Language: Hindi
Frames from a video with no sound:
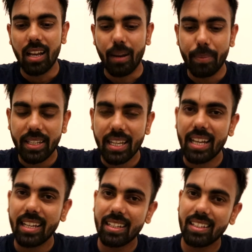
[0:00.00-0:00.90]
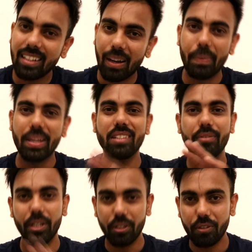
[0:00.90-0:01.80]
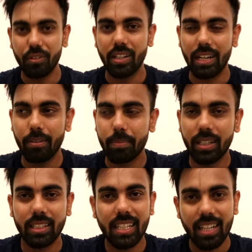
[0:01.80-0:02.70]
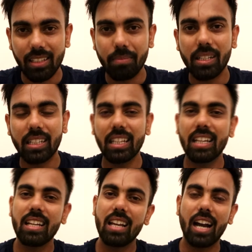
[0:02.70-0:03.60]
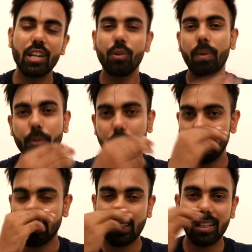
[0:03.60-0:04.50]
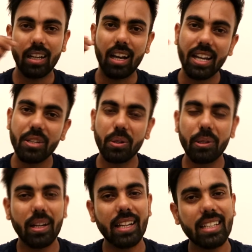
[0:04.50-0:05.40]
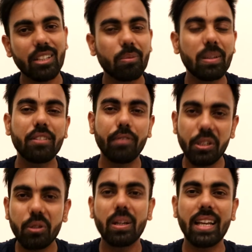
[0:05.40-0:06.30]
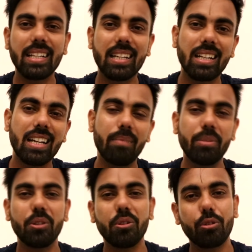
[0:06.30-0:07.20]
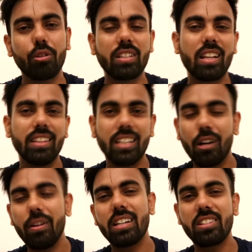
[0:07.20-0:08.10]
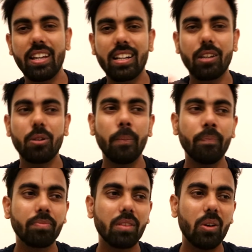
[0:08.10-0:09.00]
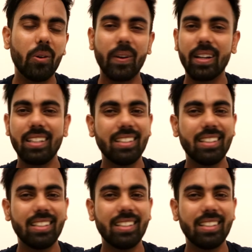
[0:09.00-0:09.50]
अभी क्या है अभी इस वीडियो को रैप करते हैं ख़त्म करते हैं आई होप आपको पसंद आई होगी और आई है तो प्लीज़ वीडियो को लाइक करना अपने दोस्तों के साथ दिखाओ यार शेयर करो और